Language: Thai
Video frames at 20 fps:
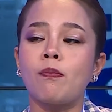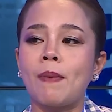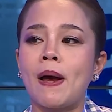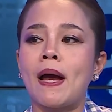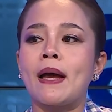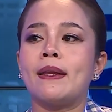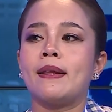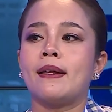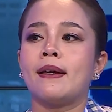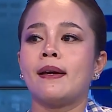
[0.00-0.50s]
หมา
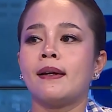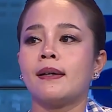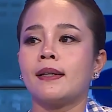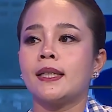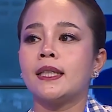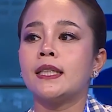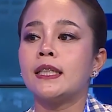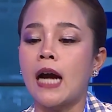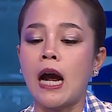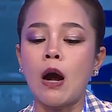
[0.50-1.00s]
ยเนี้ย
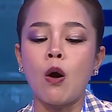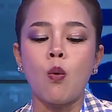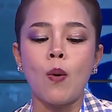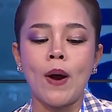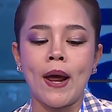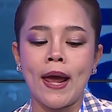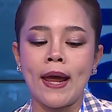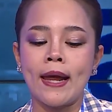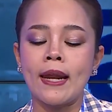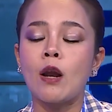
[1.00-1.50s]
คือเอาไว้
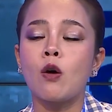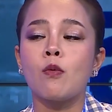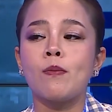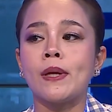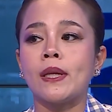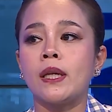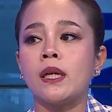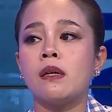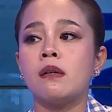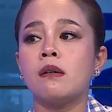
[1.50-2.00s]
ให้เรามี
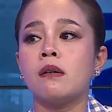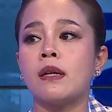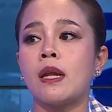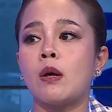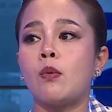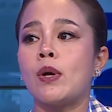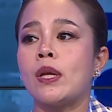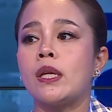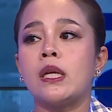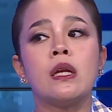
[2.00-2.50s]
ที่ยืนใน
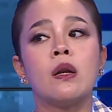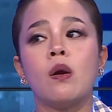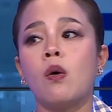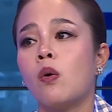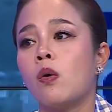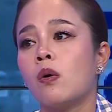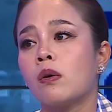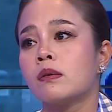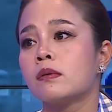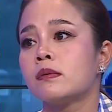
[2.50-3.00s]
เวทีโลก